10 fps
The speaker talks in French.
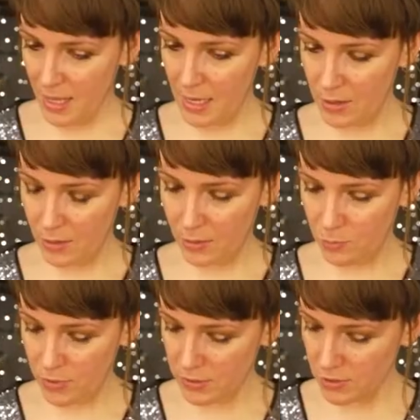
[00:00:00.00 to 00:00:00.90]
Alors,
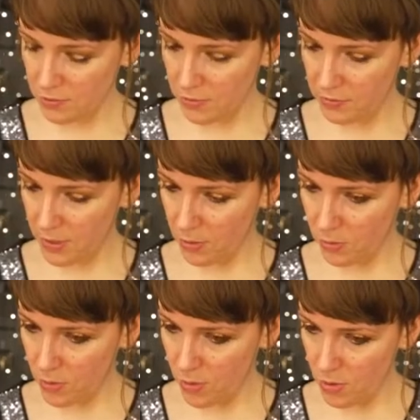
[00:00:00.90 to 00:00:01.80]
moi, ce que je vais faire
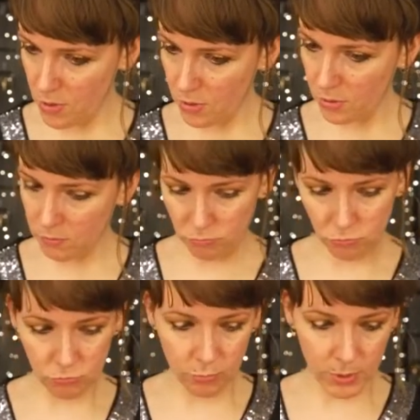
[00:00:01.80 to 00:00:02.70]
encore,
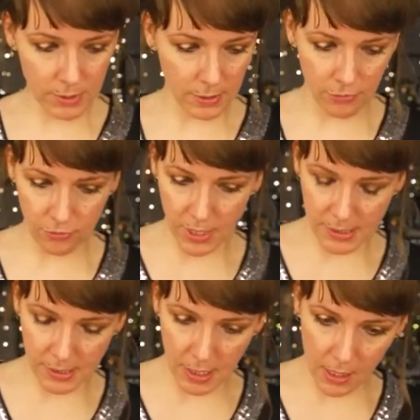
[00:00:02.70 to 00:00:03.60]
mon petit
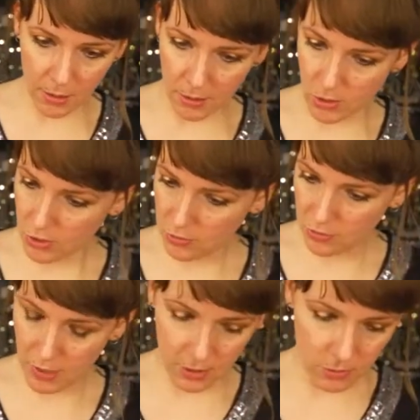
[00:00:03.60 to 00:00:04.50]
freestyle, je
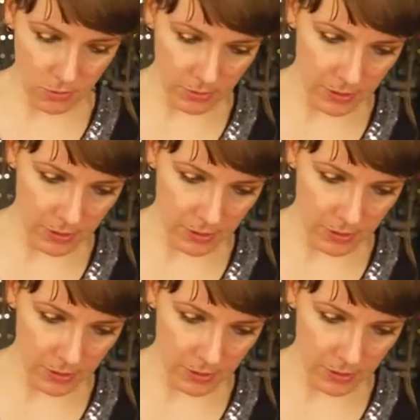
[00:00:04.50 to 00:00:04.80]
vais donc